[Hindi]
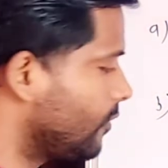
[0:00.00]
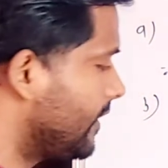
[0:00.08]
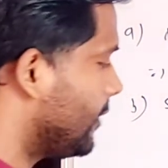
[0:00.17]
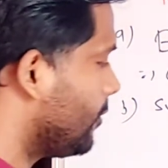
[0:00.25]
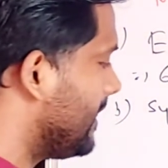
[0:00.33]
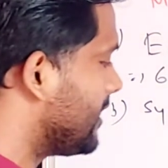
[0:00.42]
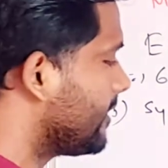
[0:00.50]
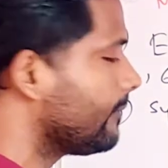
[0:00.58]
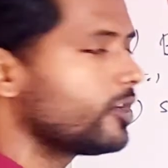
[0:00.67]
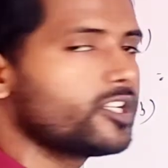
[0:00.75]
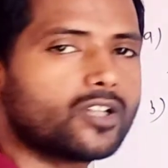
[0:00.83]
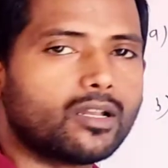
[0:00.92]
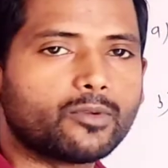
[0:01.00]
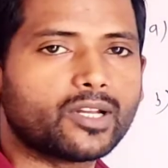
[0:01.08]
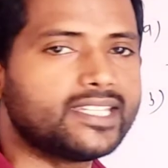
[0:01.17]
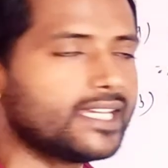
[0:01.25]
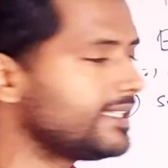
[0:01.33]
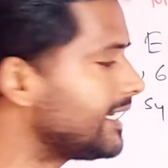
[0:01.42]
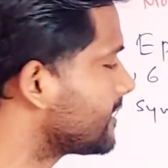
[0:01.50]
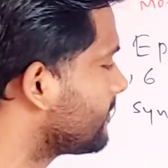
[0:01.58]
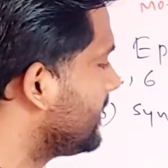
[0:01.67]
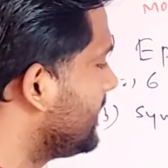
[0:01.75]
वो एंडोमेट्रियम को डिजोल्व कर दिया दैट्स